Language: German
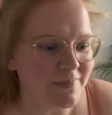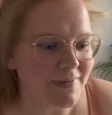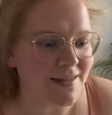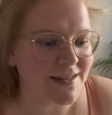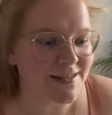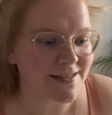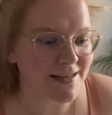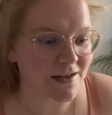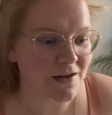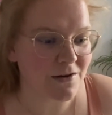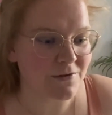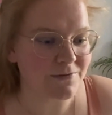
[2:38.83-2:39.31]

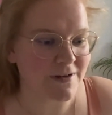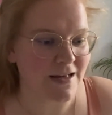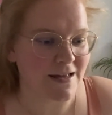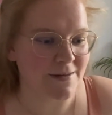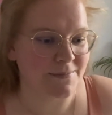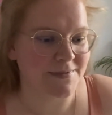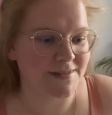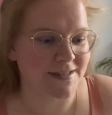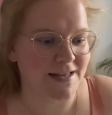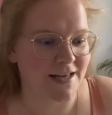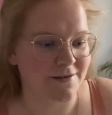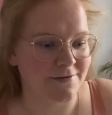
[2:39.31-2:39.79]
Darauf kam
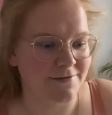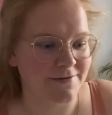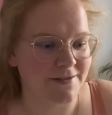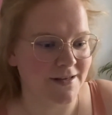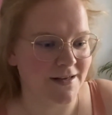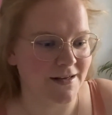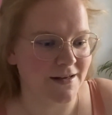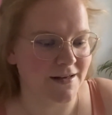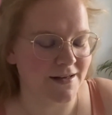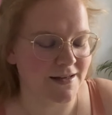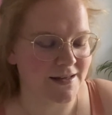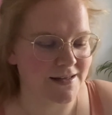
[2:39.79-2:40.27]
sehr
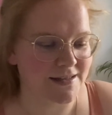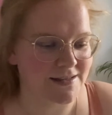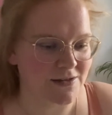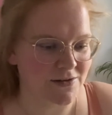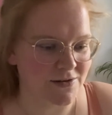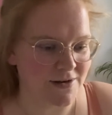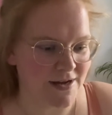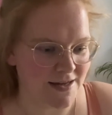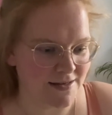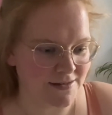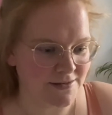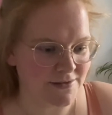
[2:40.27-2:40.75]
viel
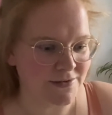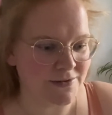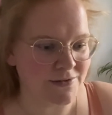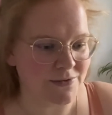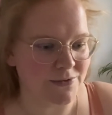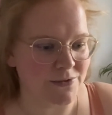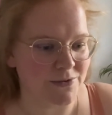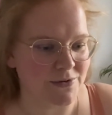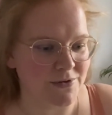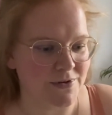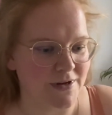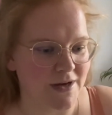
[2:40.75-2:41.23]
Resonanz
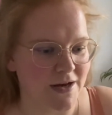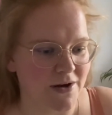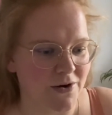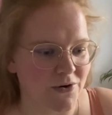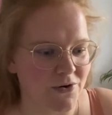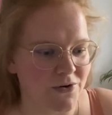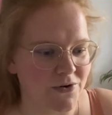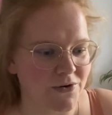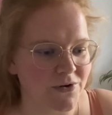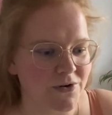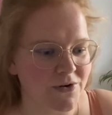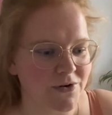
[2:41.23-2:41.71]
und
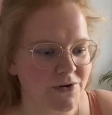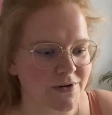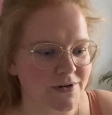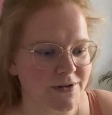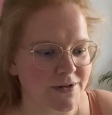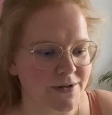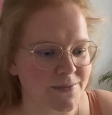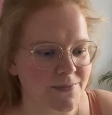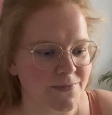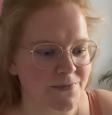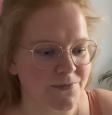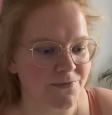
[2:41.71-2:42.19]
auch
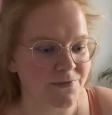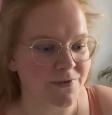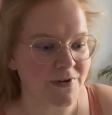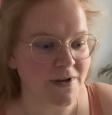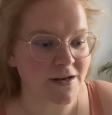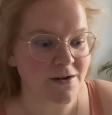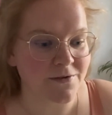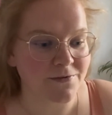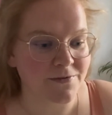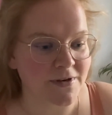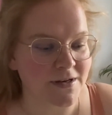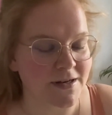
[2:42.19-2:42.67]
ähm,
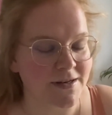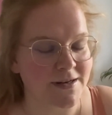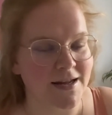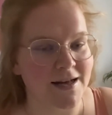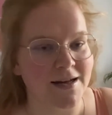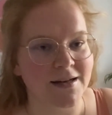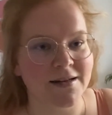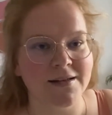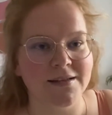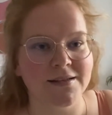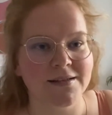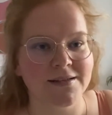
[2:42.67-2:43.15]
viele, viele
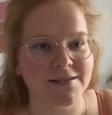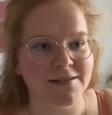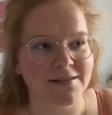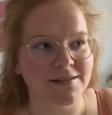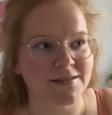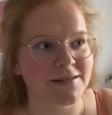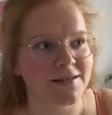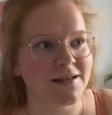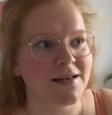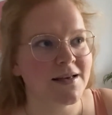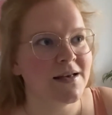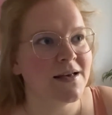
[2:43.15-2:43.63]

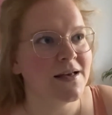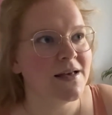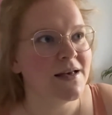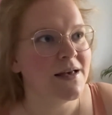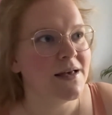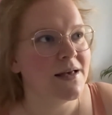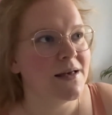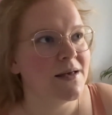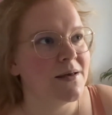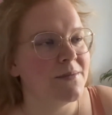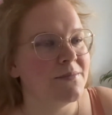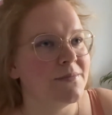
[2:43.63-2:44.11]
Nachrichten
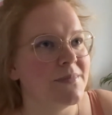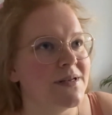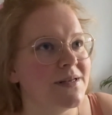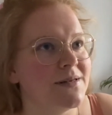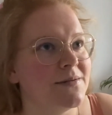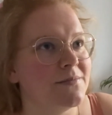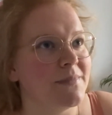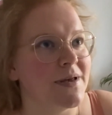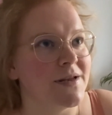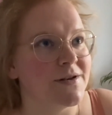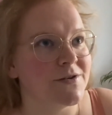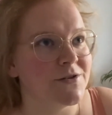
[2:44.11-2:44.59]
mit
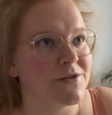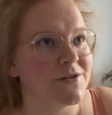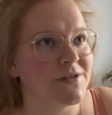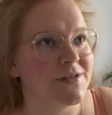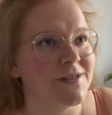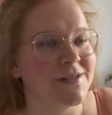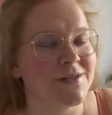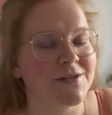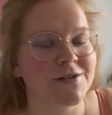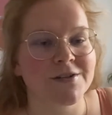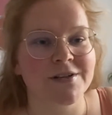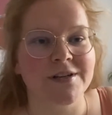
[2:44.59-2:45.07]
Menschen, die
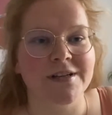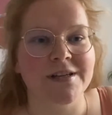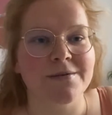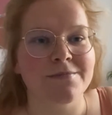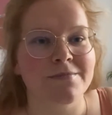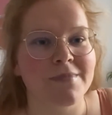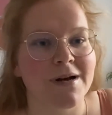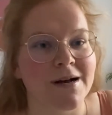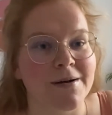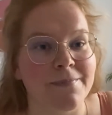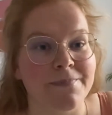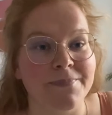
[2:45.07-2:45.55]

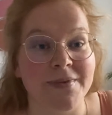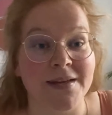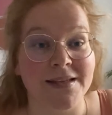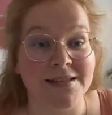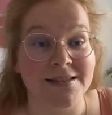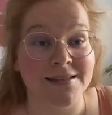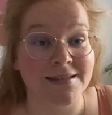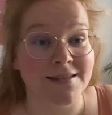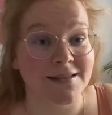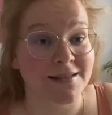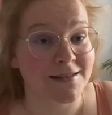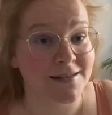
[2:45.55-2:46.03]
geschrieben haben, dass
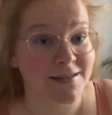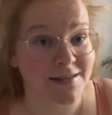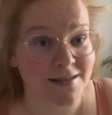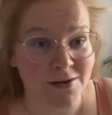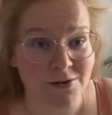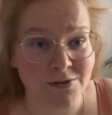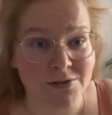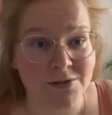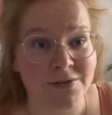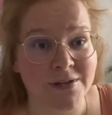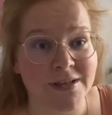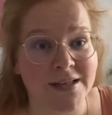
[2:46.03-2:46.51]
es ihnen
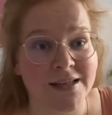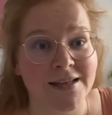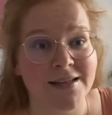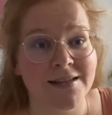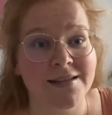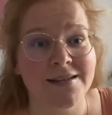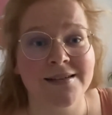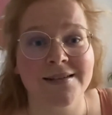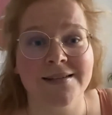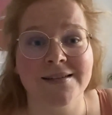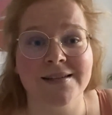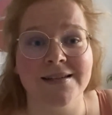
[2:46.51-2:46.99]
genauso
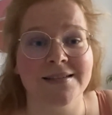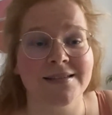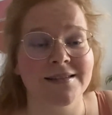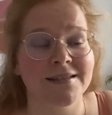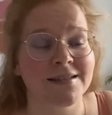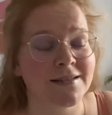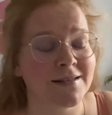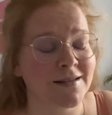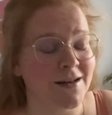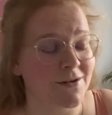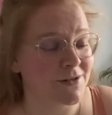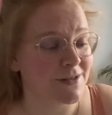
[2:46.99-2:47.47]
geht, dass sie
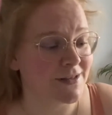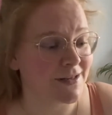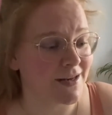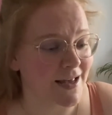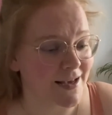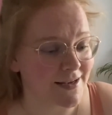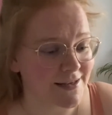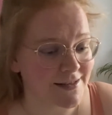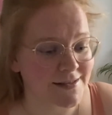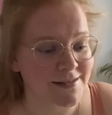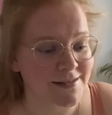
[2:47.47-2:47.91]
genau die gleichen